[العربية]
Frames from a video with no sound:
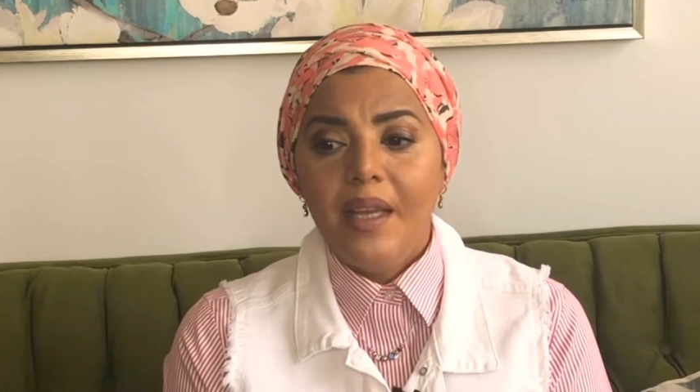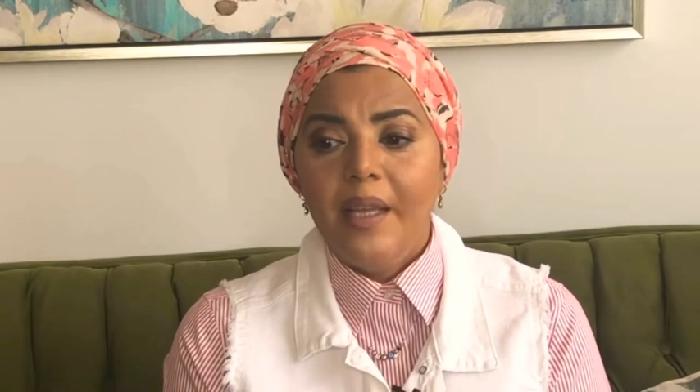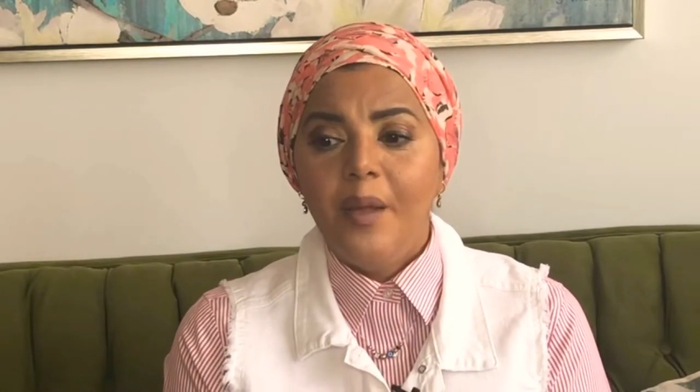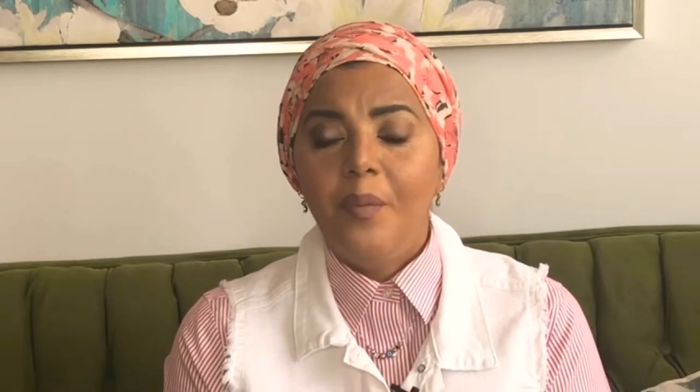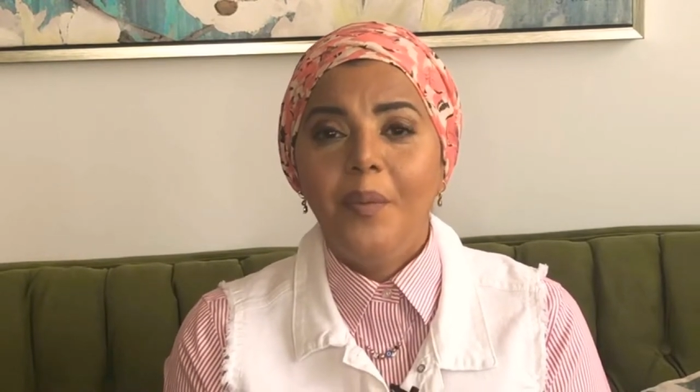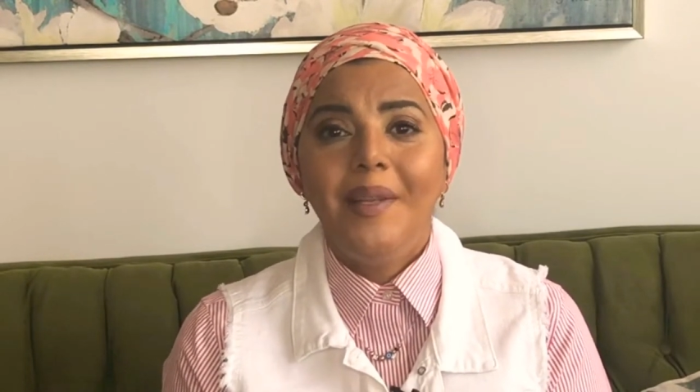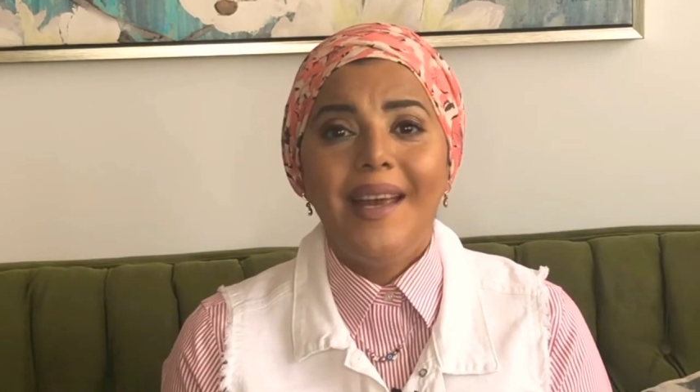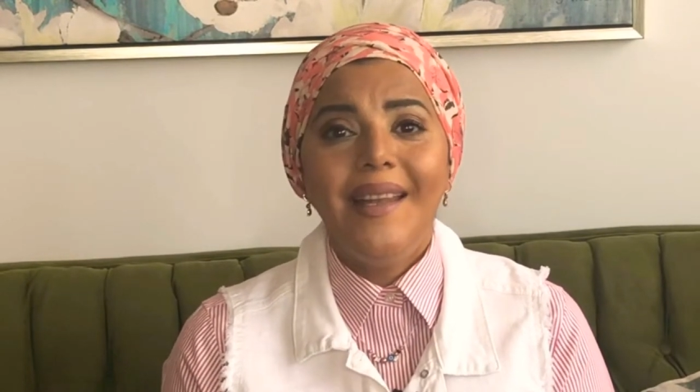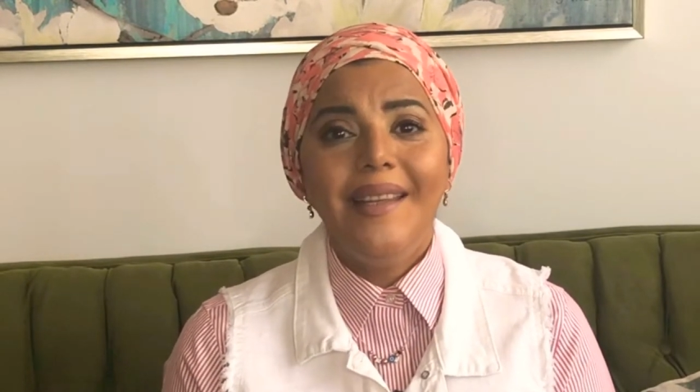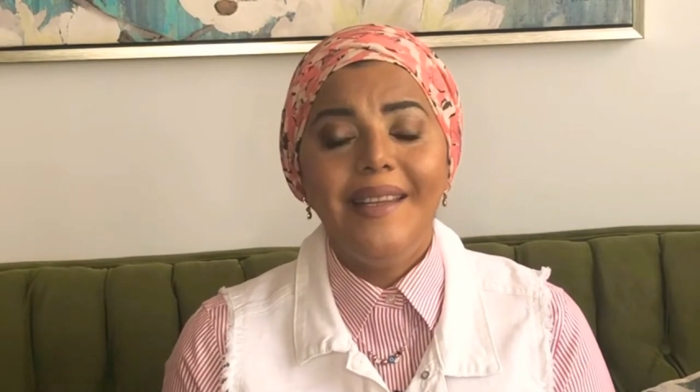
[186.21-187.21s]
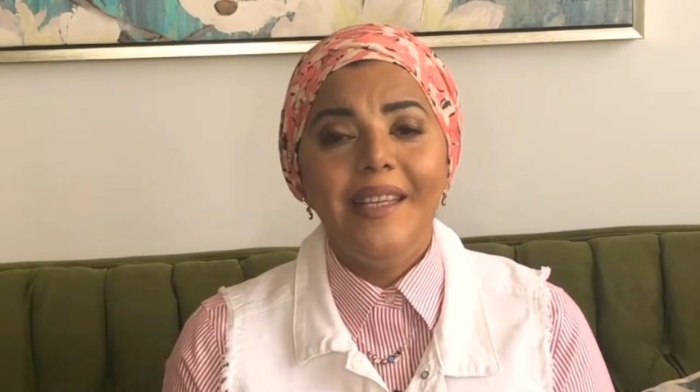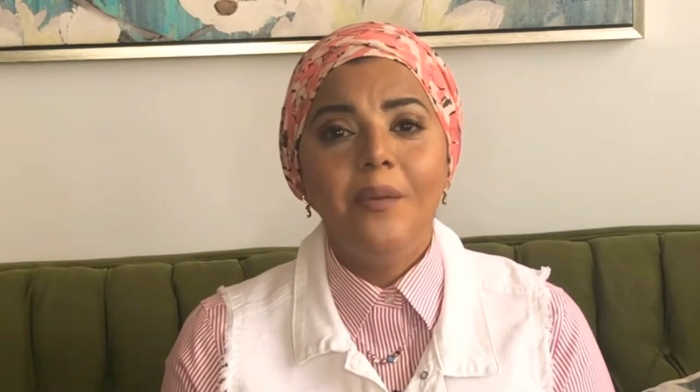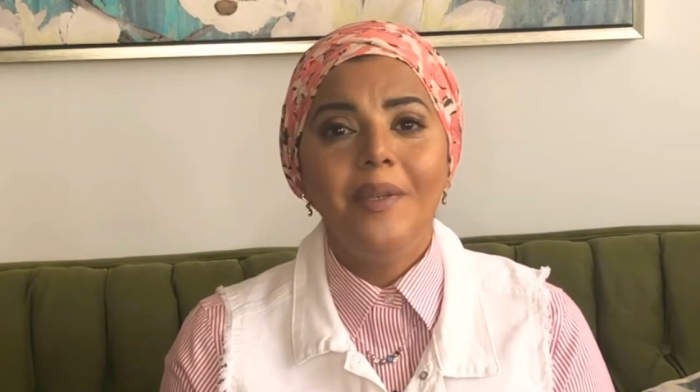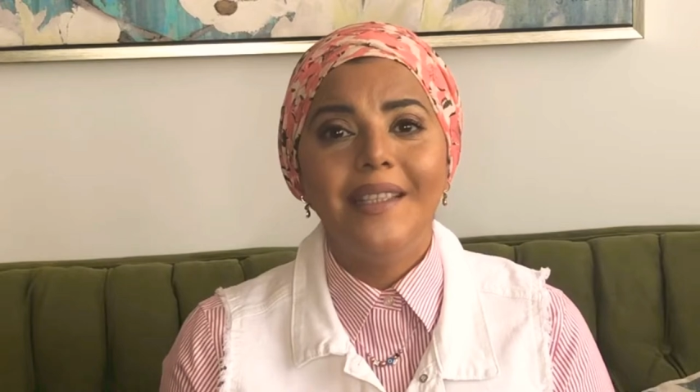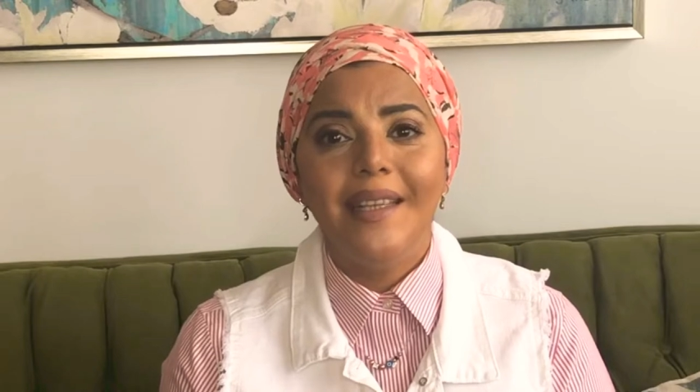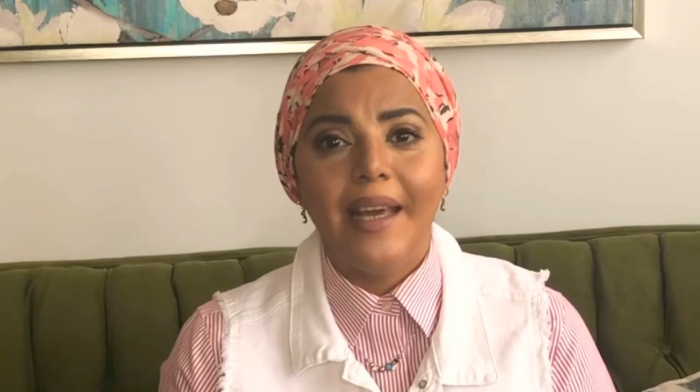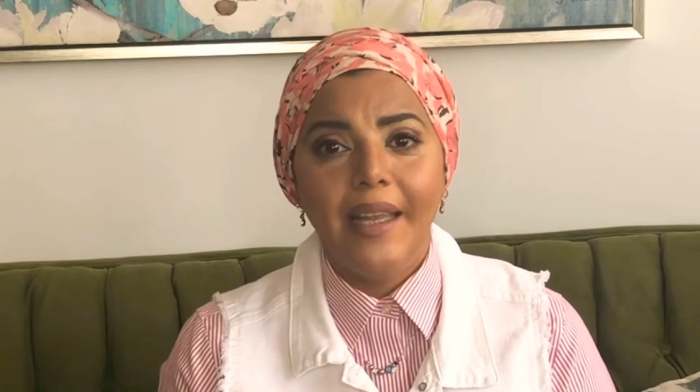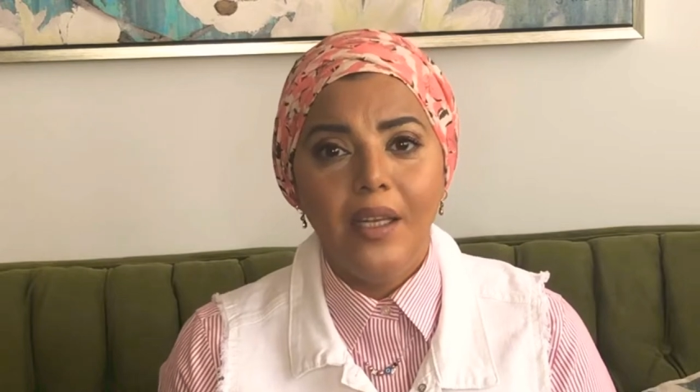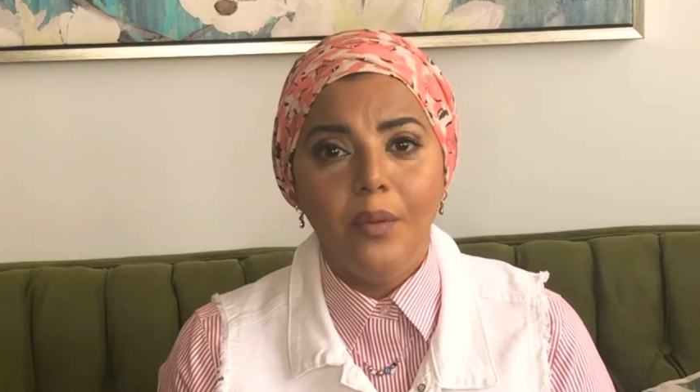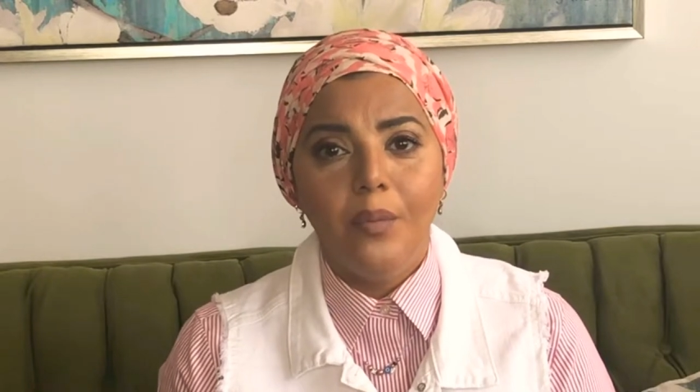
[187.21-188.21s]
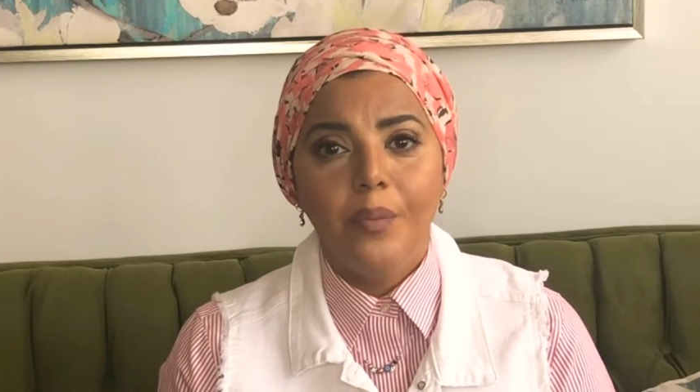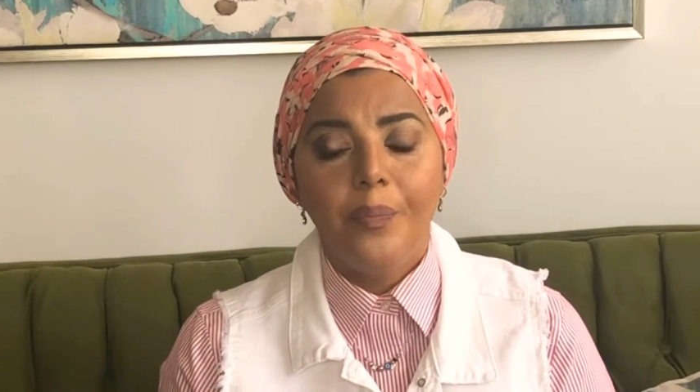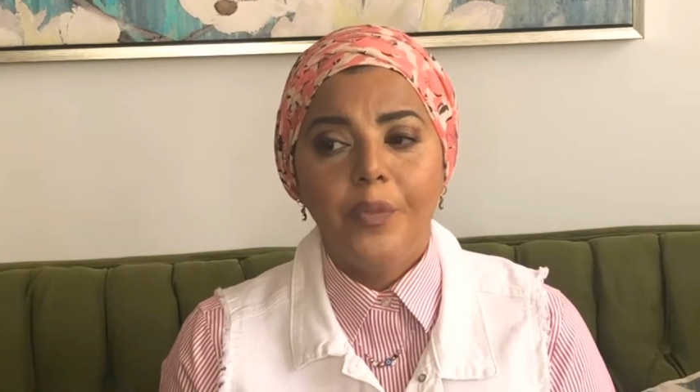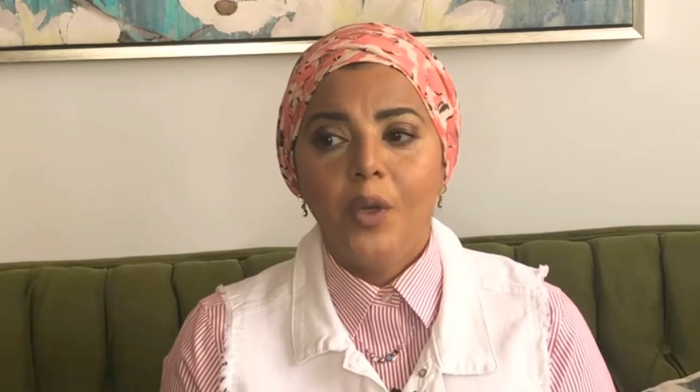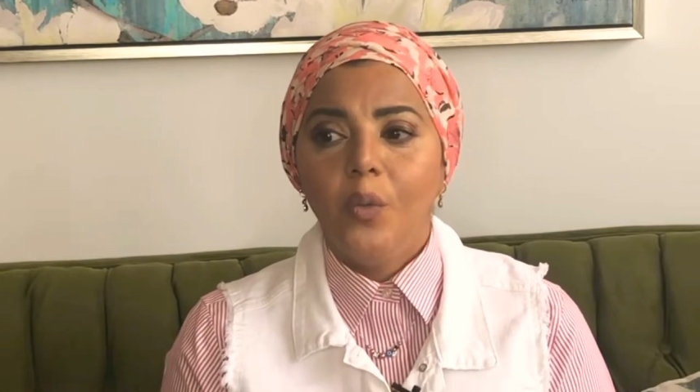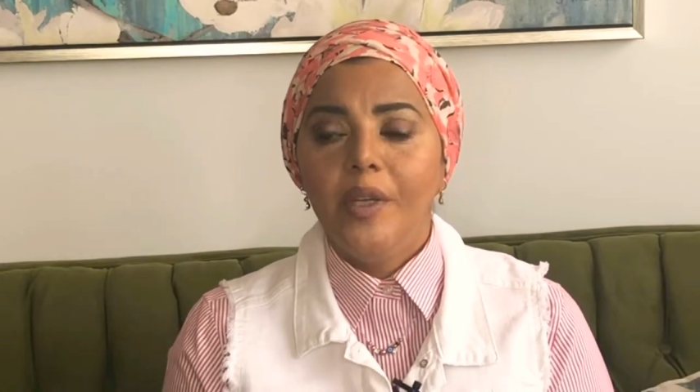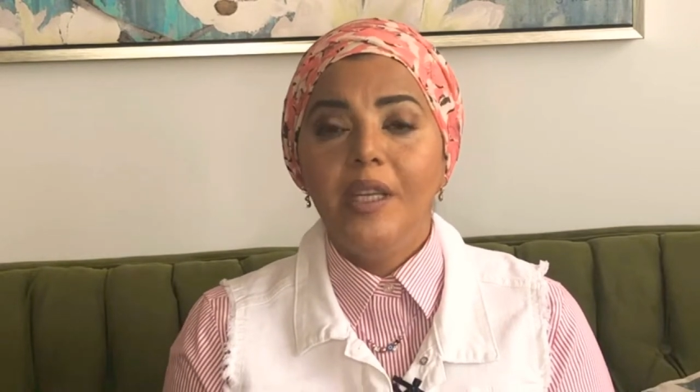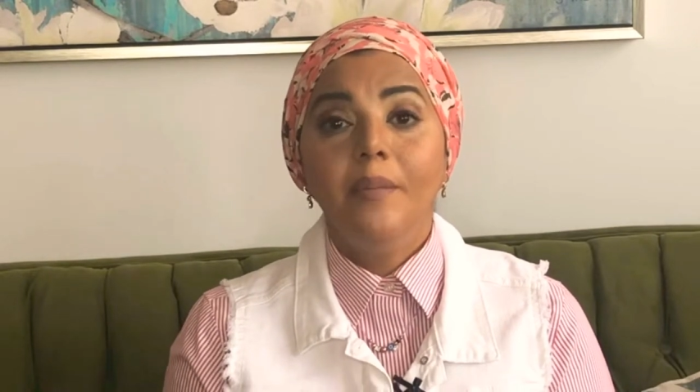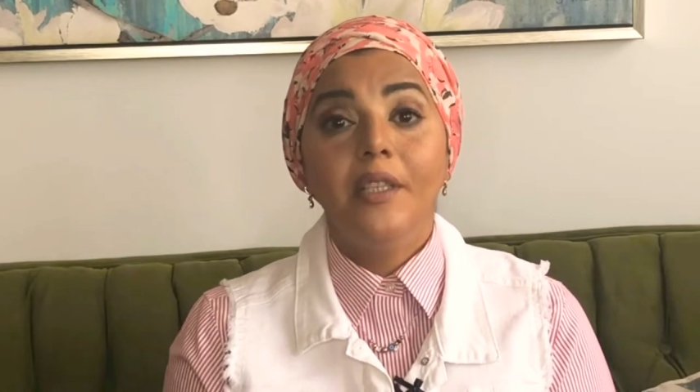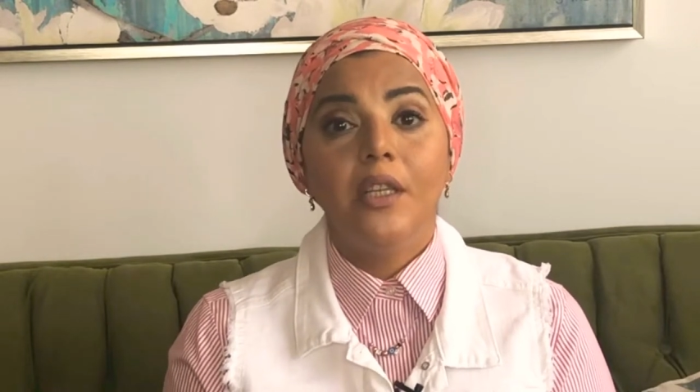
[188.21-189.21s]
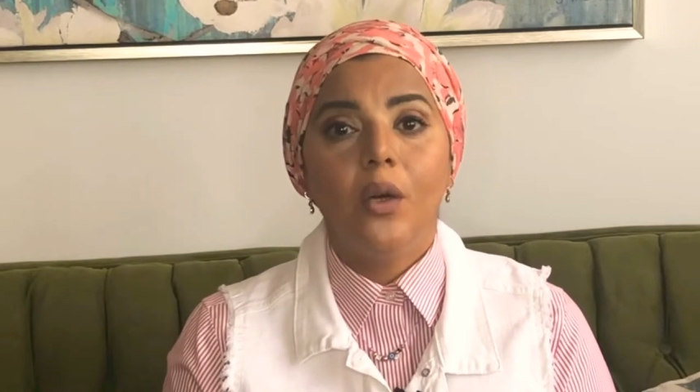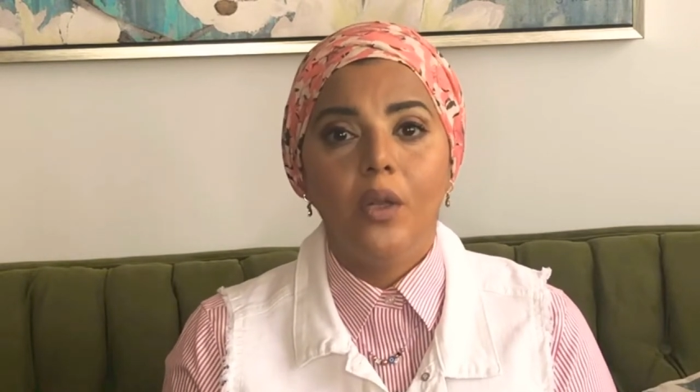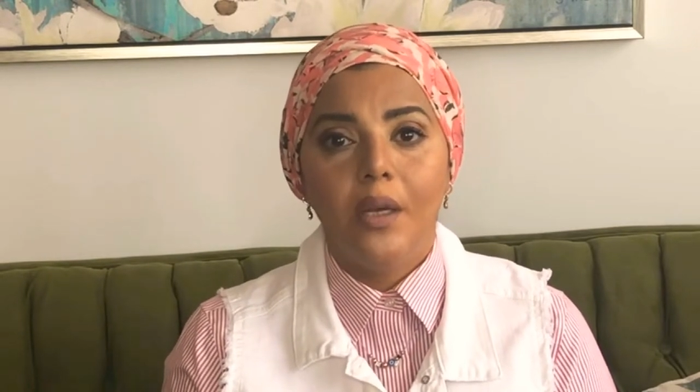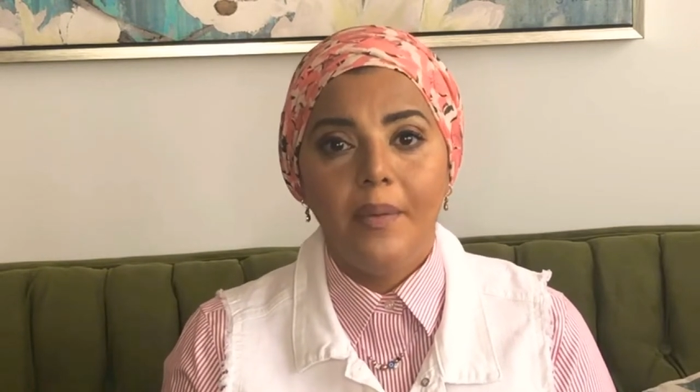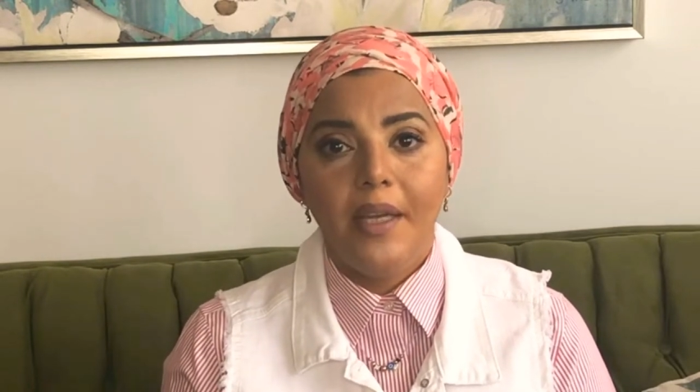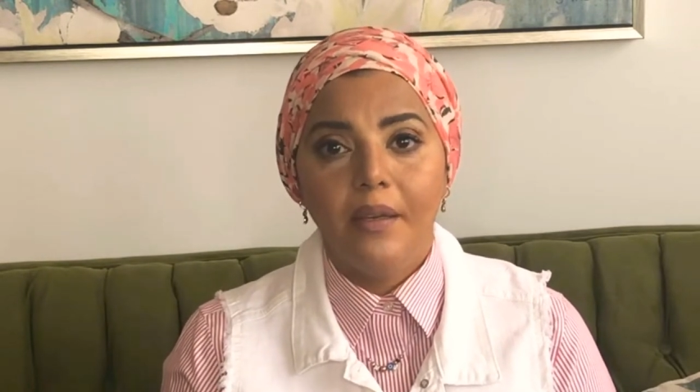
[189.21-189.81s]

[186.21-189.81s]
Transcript: لما بنقلل قيمة العلم وقيمة العلماء